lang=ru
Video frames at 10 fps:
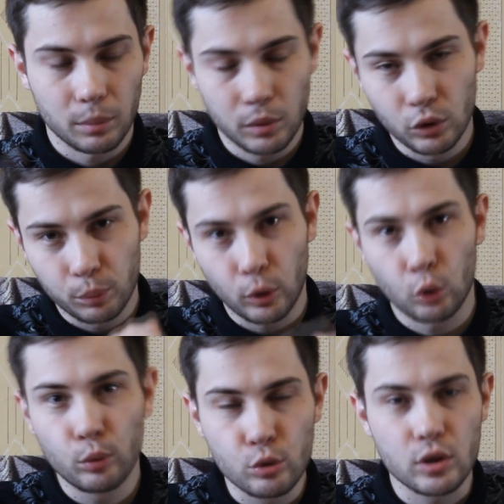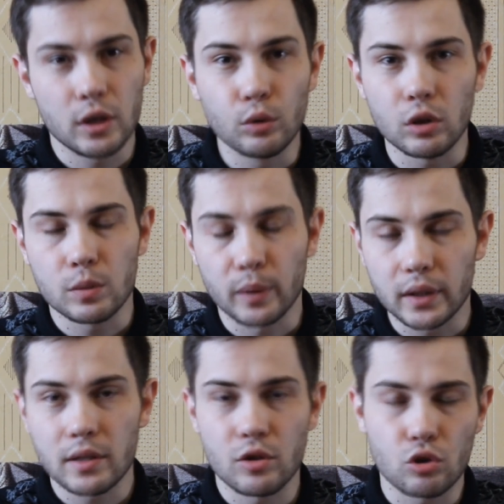Мы вот по рублю скинулись по
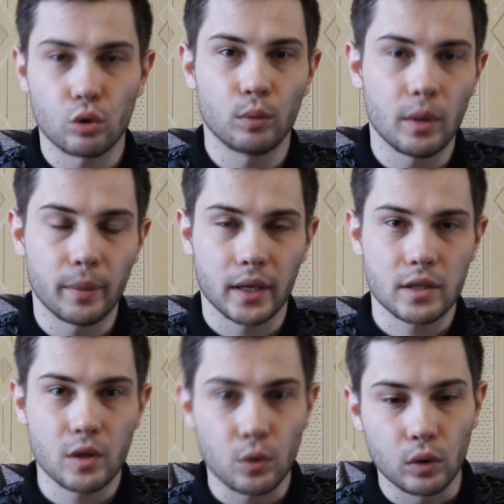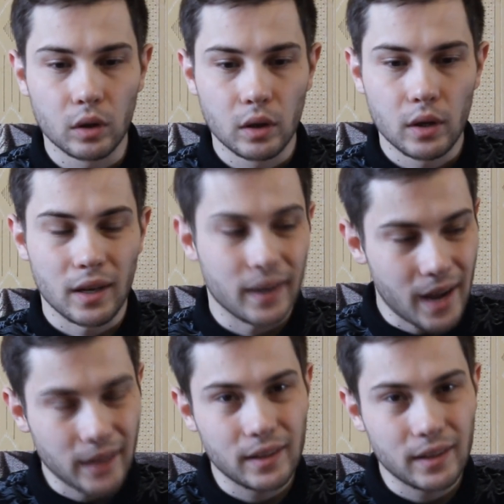тысяче рублей по косарю. Я